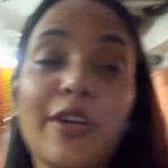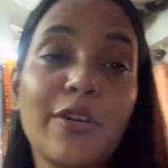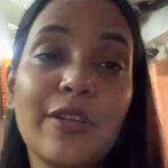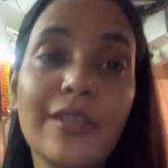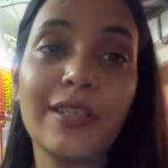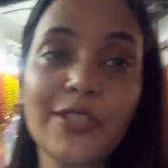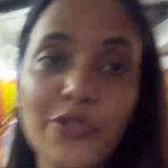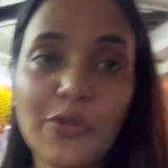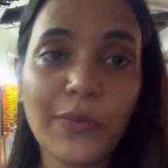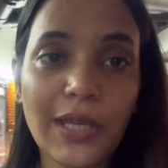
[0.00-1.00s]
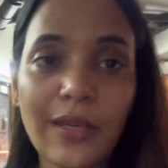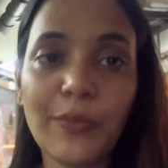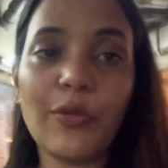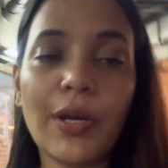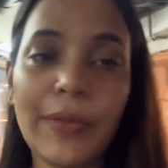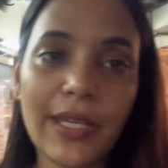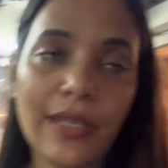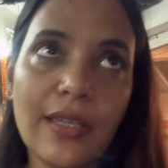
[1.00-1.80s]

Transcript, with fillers: और जो मैं पोहा भी